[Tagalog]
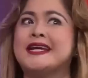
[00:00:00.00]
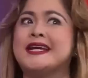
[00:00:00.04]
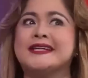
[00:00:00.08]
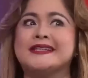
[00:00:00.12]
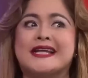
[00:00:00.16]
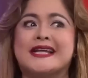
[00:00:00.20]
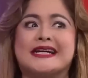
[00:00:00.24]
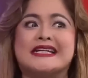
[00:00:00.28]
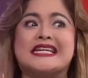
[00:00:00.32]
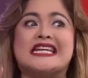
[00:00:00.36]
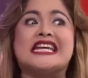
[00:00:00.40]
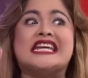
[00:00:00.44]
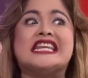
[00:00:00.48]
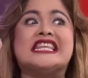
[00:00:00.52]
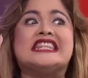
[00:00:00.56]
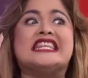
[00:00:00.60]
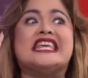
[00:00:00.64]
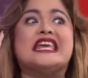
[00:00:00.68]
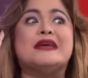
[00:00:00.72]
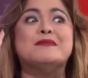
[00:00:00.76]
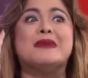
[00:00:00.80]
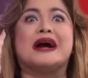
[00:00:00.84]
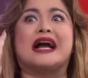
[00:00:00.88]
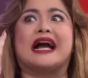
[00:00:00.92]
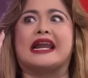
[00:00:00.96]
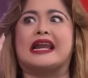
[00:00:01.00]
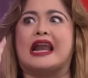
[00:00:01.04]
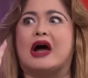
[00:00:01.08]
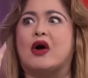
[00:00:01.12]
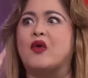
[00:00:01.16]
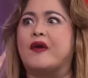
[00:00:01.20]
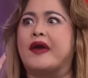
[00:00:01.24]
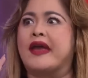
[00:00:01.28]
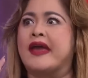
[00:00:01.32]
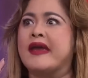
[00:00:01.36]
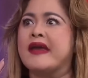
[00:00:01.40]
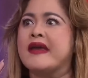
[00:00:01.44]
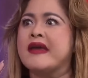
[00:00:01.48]
ng hindi magalaw
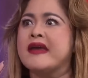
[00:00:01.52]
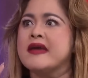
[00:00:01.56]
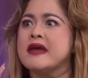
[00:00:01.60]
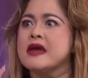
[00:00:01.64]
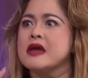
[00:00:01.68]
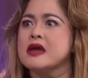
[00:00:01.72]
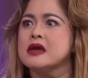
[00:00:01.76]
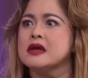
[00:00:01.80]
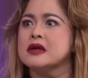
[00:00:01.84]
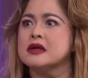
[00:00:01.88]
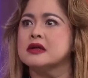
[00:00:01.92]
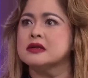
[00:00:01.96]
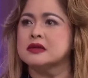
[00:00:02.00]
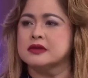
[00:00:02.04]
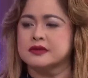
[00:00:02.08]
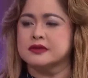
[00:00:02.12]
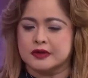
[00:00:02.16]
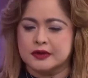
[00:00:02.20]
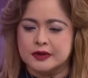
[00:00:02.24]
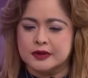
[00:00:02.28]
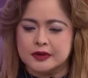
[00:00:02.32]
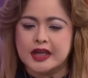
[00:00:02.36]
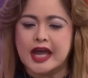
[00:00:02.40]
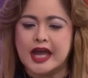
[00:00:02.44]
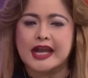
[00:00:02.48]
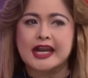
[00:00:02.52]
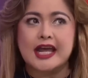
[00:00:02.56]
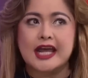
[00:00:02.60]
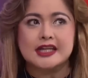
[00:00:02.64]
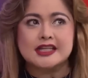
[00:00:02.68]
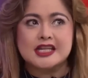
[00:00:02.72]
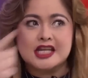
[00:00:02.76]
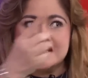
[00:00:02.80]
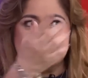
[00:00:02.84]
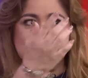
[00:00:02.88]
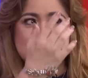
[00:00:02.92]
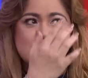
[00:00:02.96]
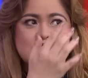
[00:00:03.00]
eh. Paano? Yare,
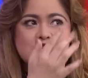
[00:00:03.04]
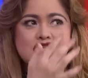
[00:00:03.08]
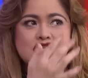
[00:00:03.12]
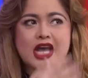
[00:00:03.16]
nandiyan na siya.